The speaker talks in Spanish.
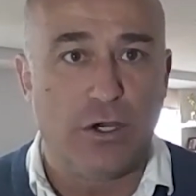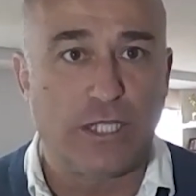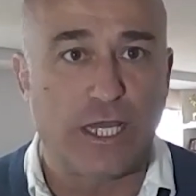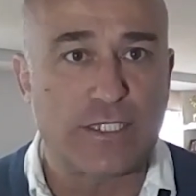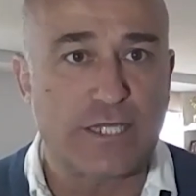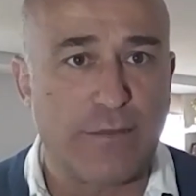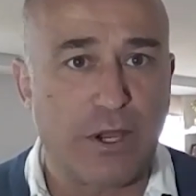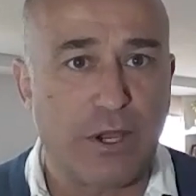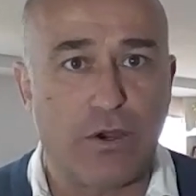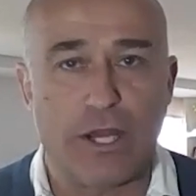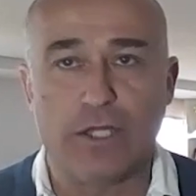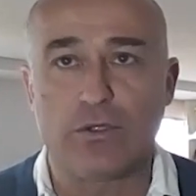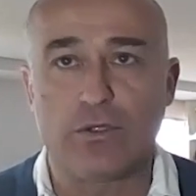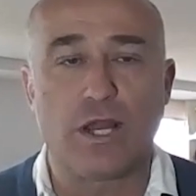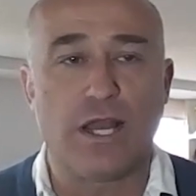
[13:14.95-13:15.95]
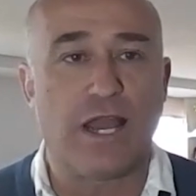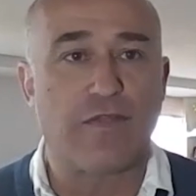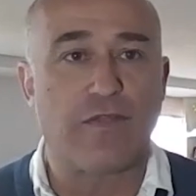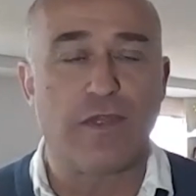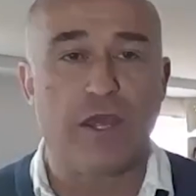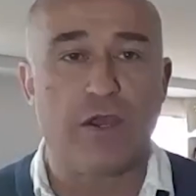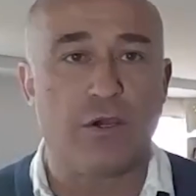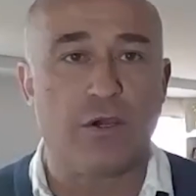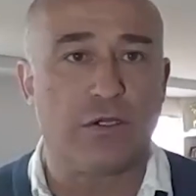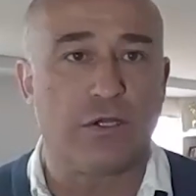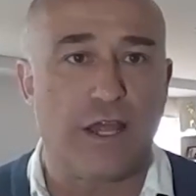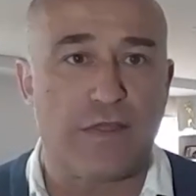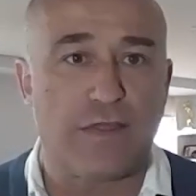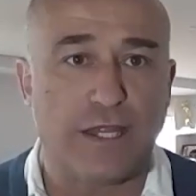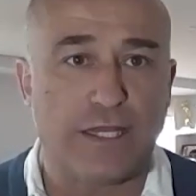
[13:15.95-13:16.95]
o tengas que mejorar en tu
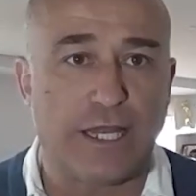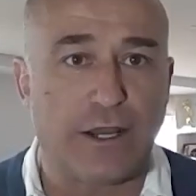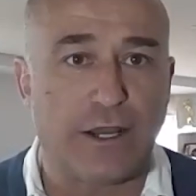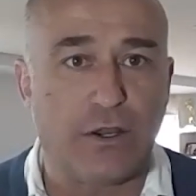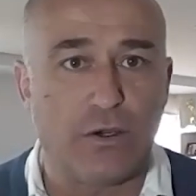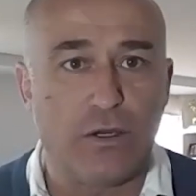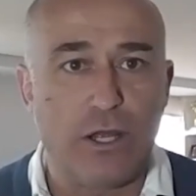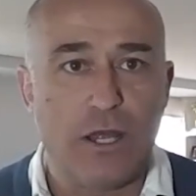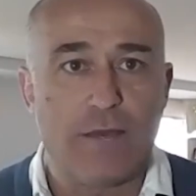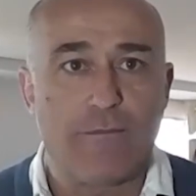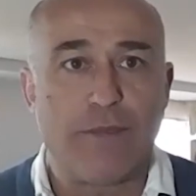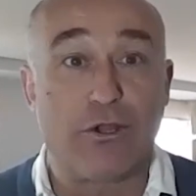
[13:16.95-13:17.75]
relación, etcétera, ¿no?